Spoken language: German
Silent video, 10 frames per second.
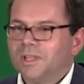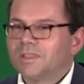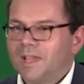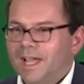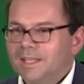die
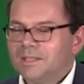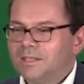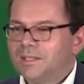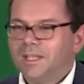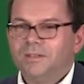Zeiten,
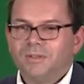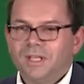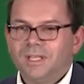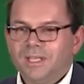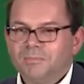in denen
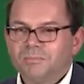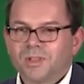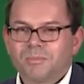wir leben.